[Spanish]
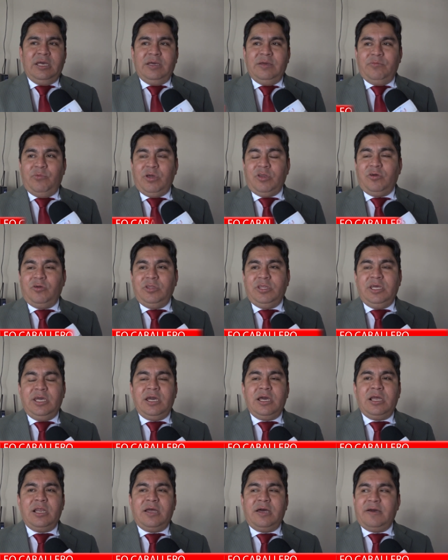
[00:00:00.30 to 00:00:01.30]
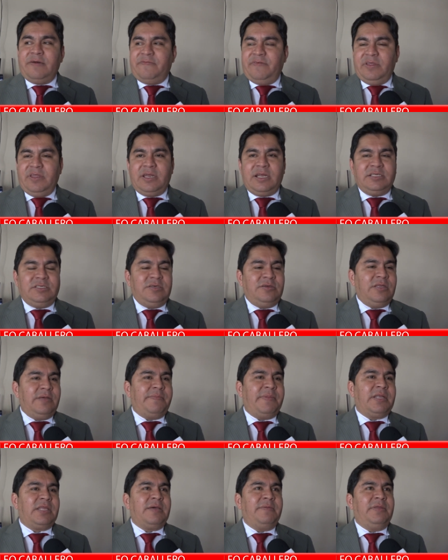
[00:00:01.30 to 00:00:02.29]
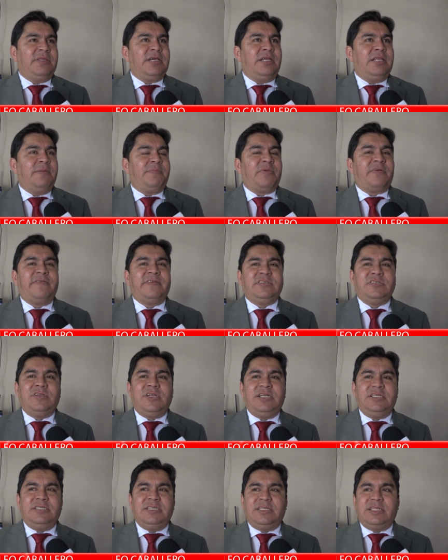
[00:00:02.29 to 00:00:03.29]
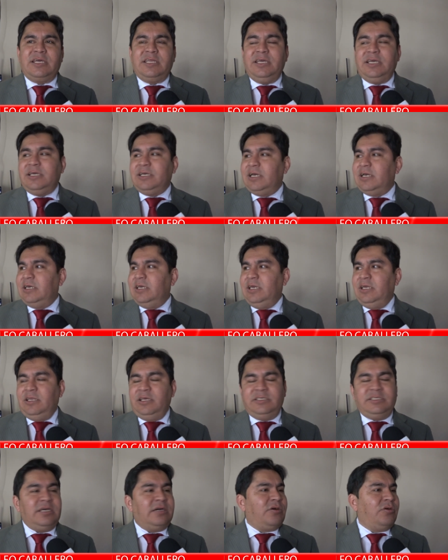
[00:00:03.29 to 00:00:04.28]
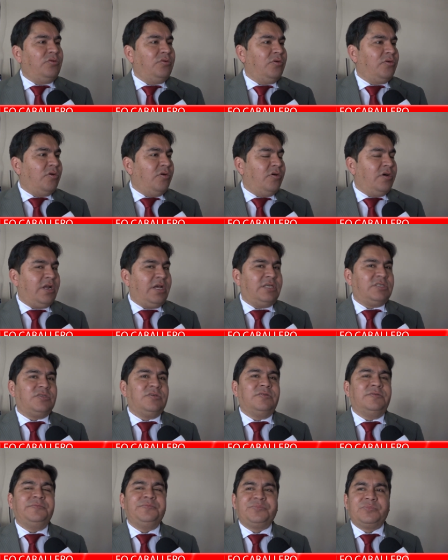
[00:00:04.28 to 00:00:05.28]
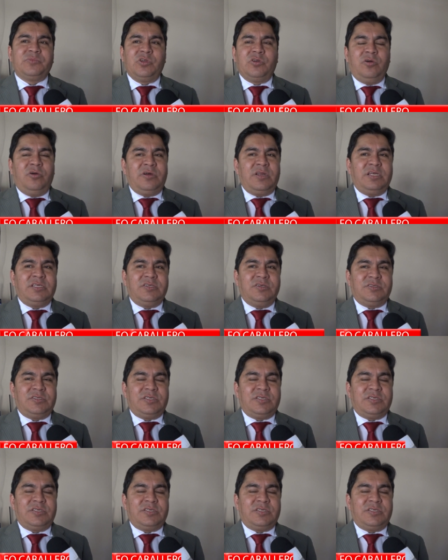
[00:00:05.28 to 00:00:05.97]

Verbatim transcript: Eh, bueno, hoy día la Federación Departamental de Profesionales de Tarija inicia con un congreso, un congreso